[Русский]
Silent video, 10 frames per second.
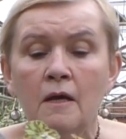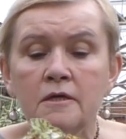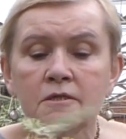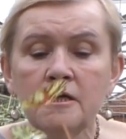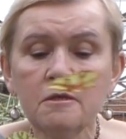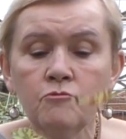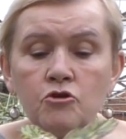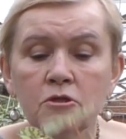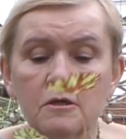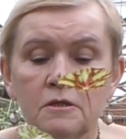Здесь
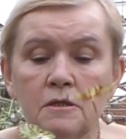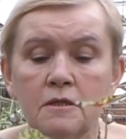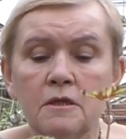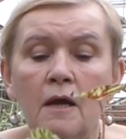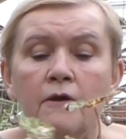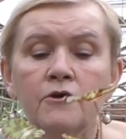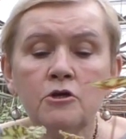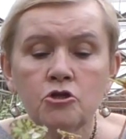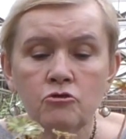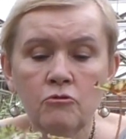можно разделить
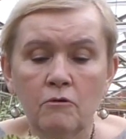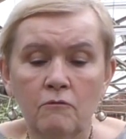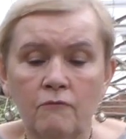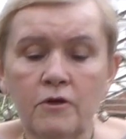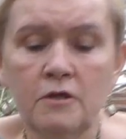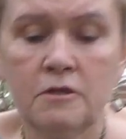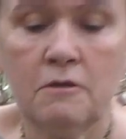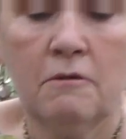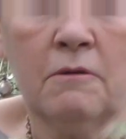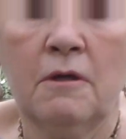еще,
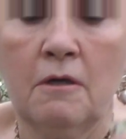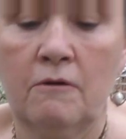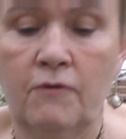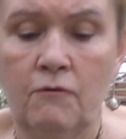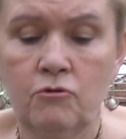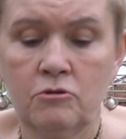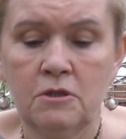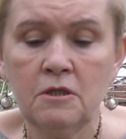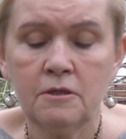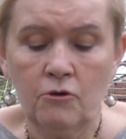видите, на два. Вот
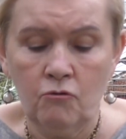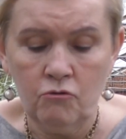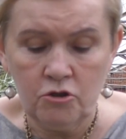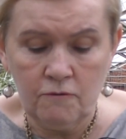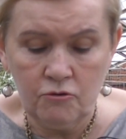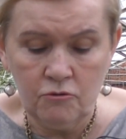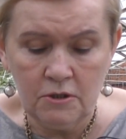здесь легко очень все